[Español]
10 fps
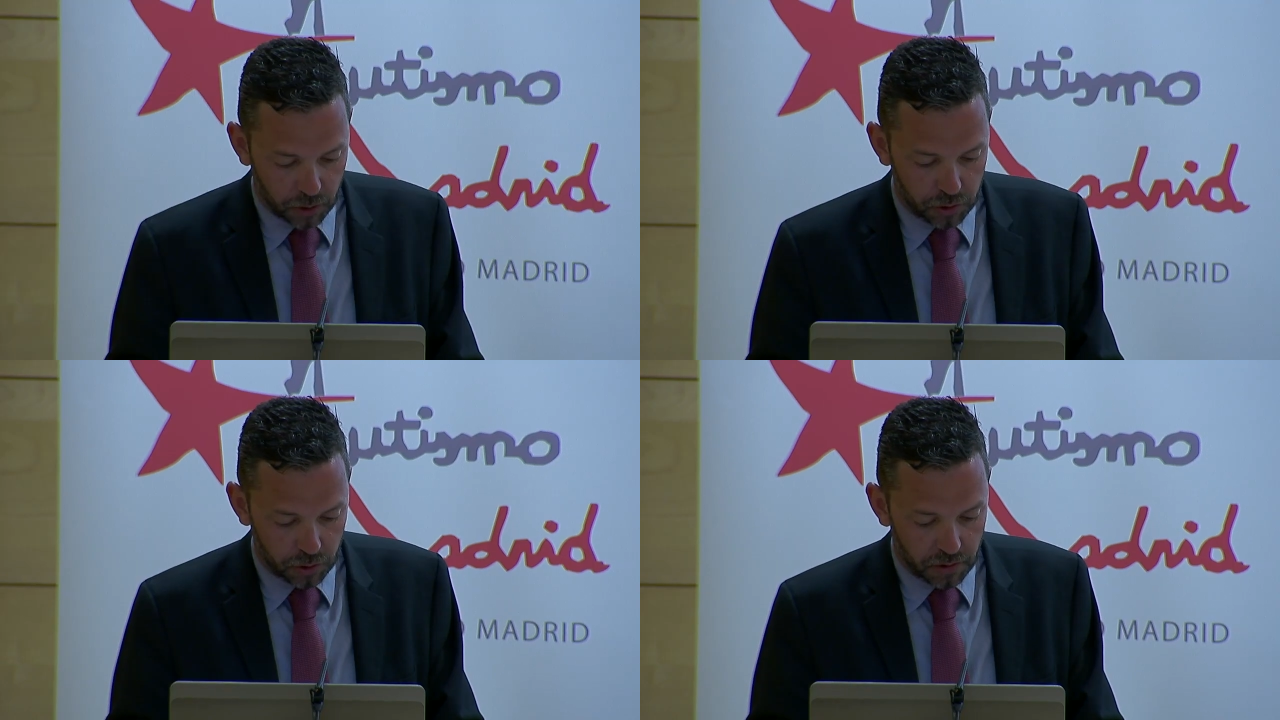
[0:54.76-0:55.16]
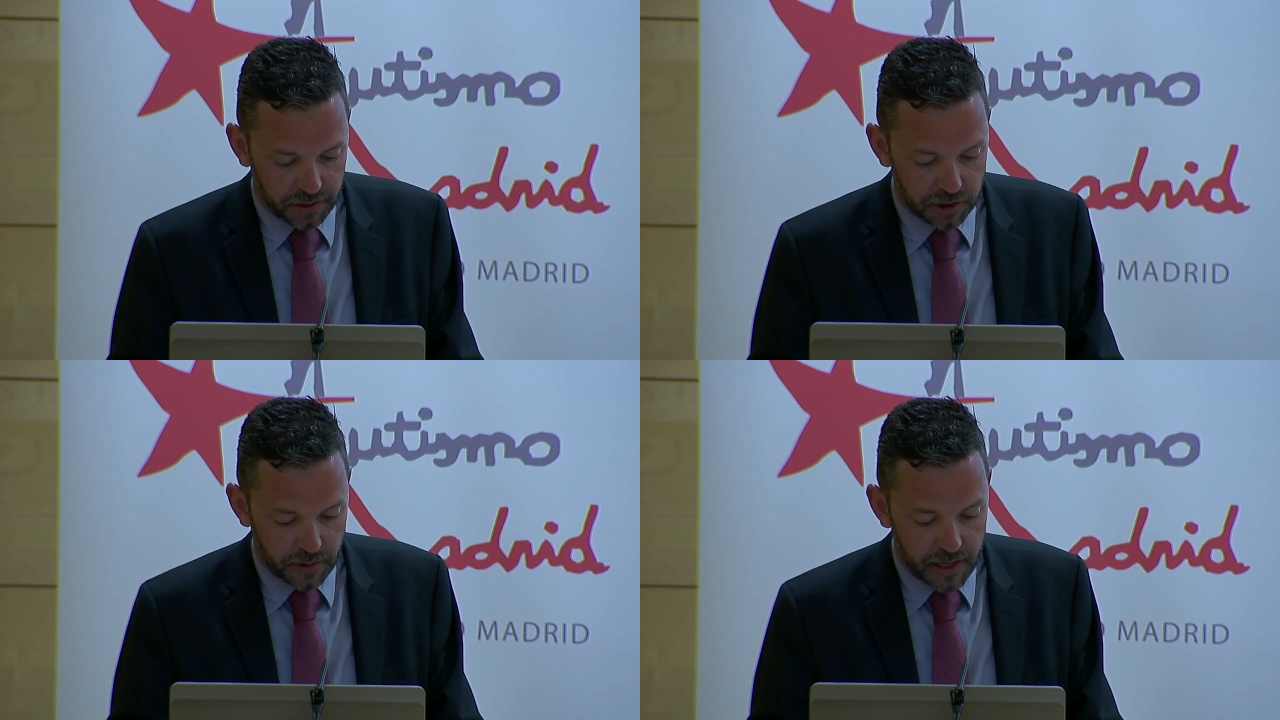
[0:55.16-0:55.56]
doctor
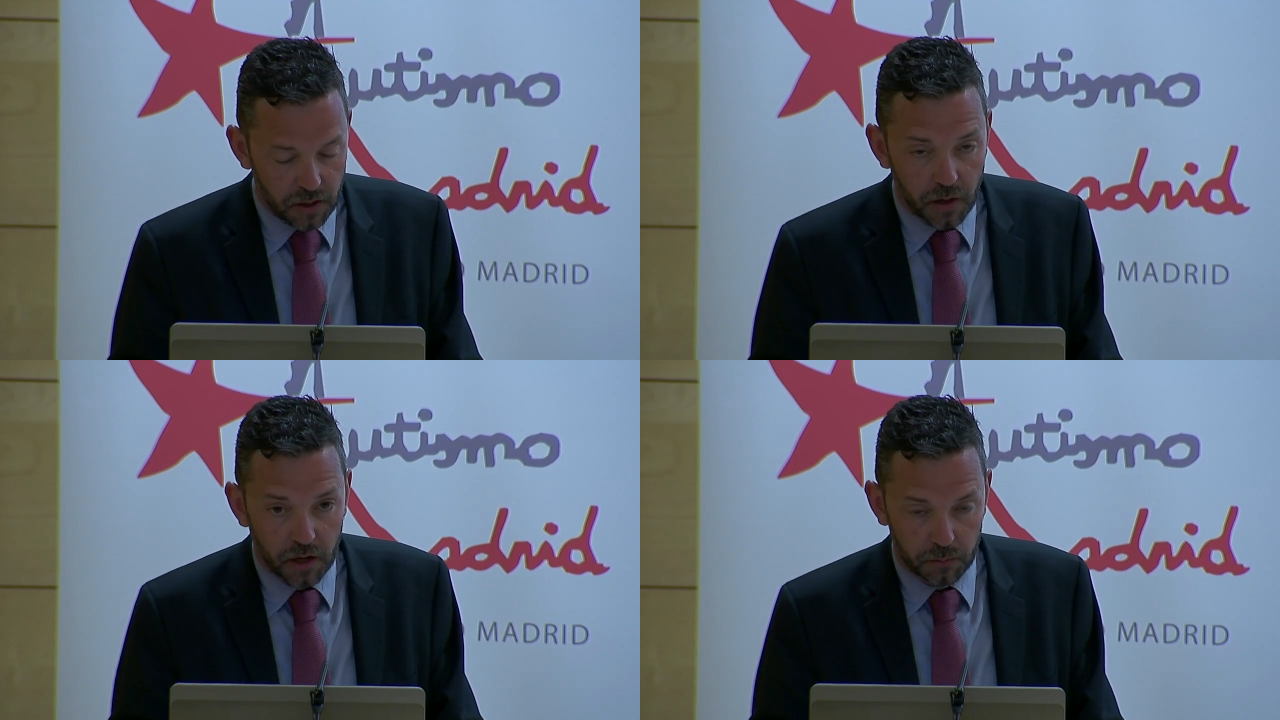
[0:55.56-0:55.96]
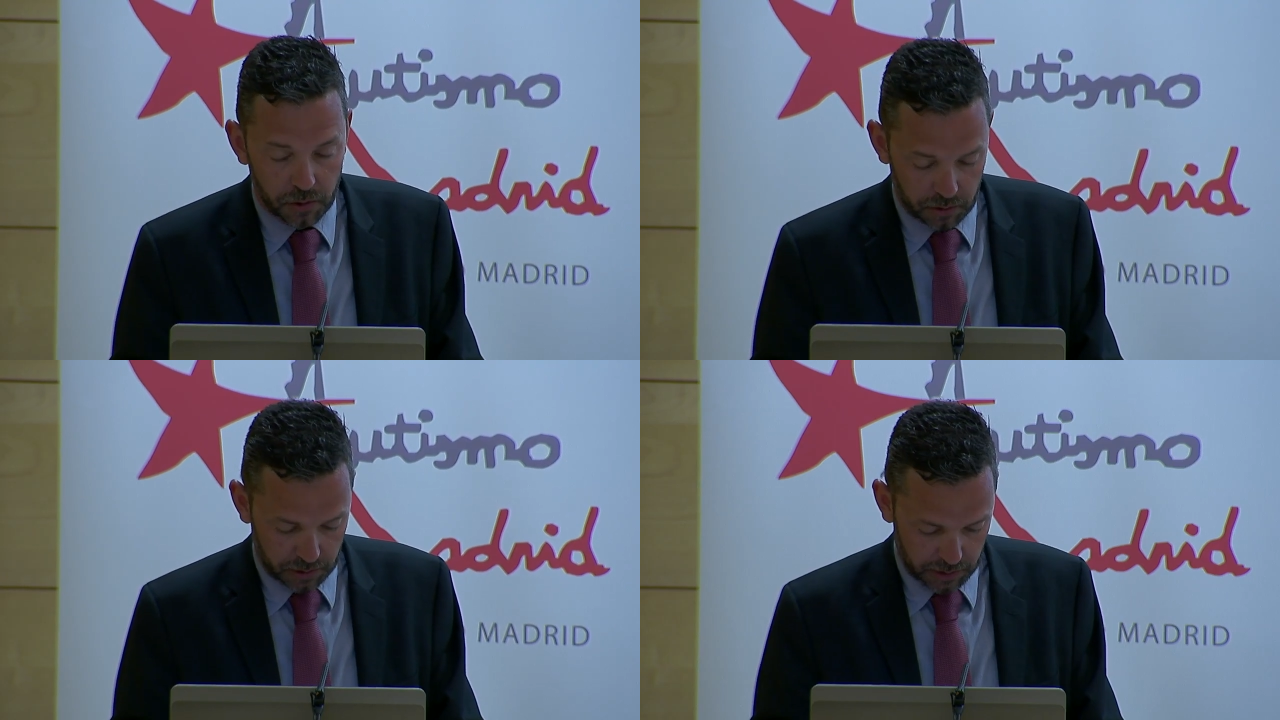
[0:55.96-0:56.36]
don Celso Arango, que
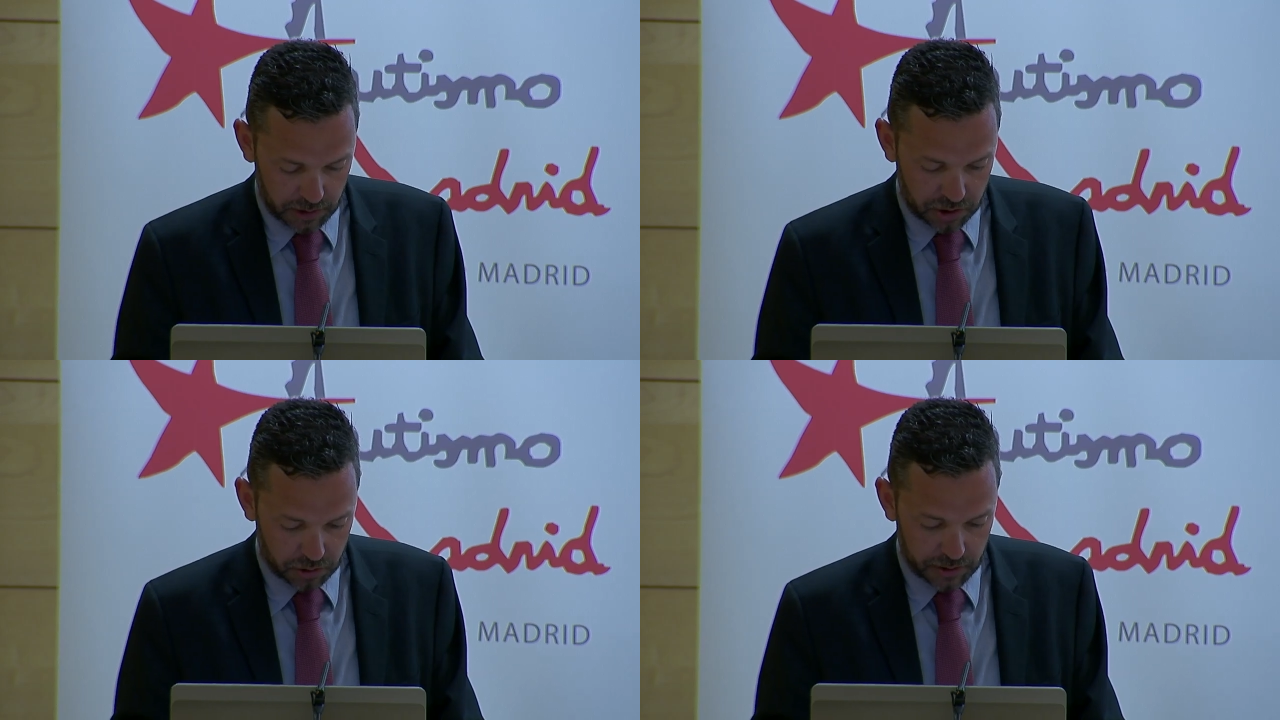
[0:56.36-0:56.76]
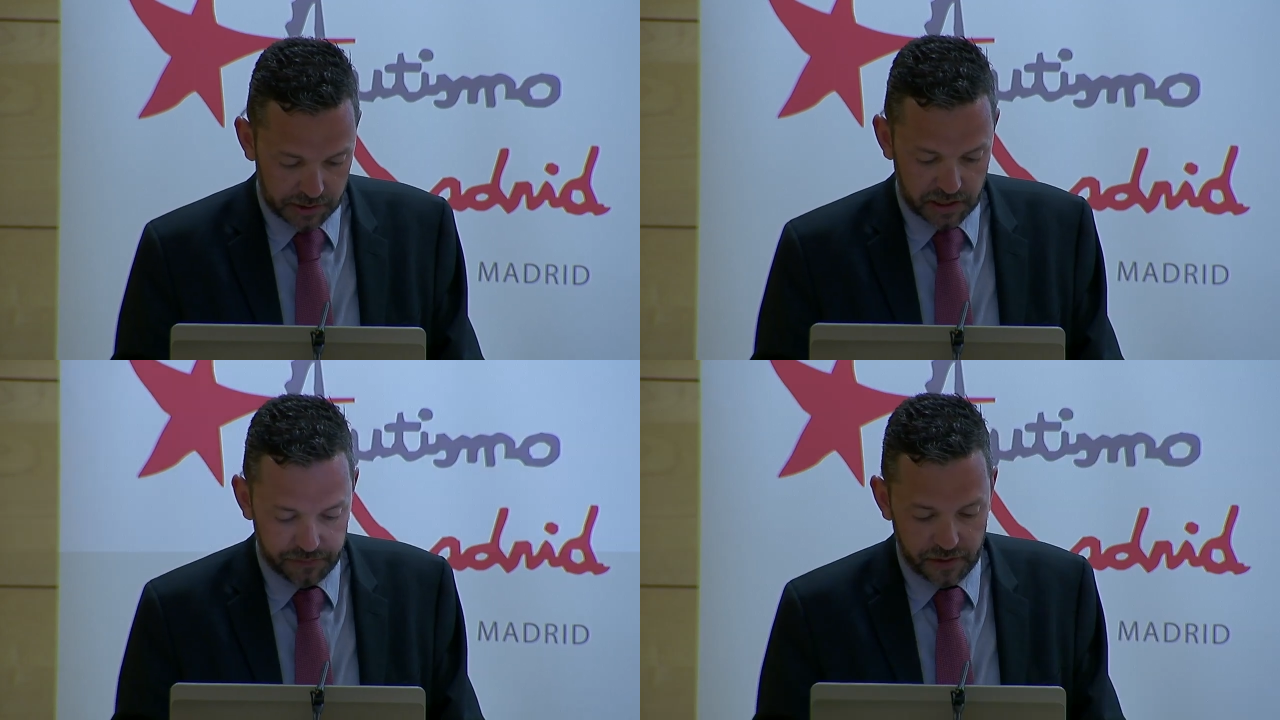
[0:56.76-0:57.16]
como he dicho
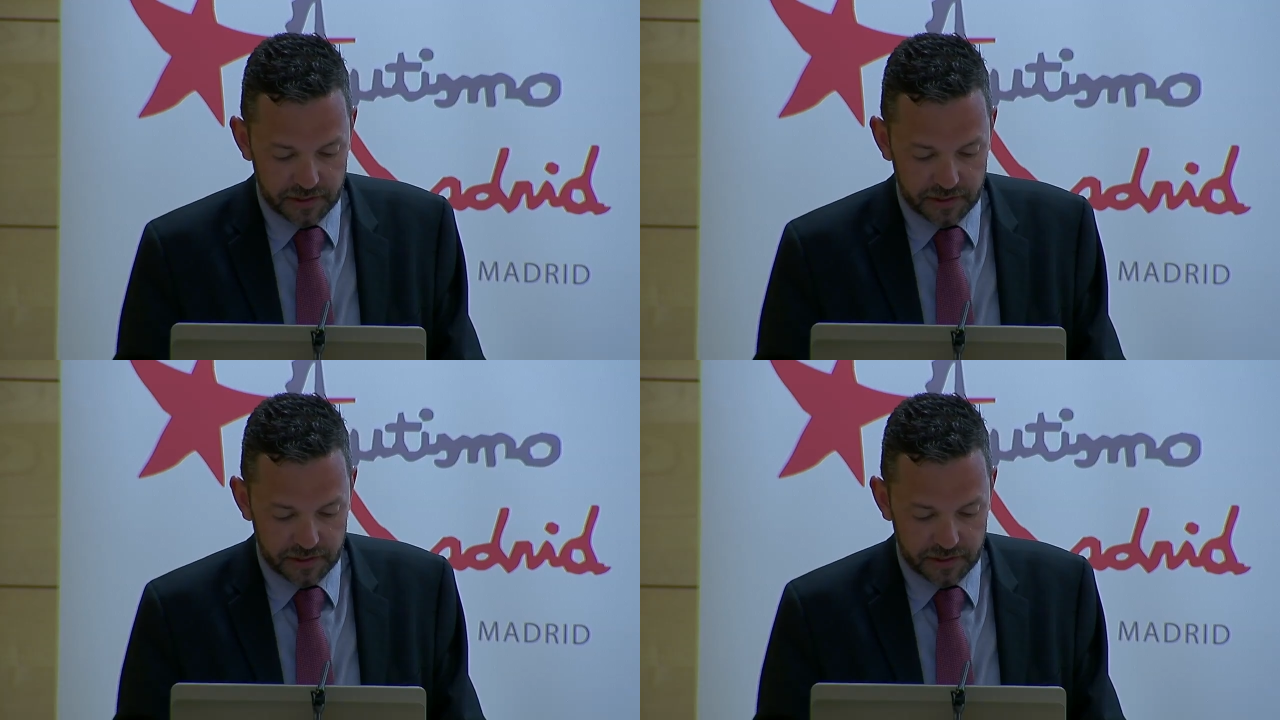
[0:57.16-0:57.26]
es jefe de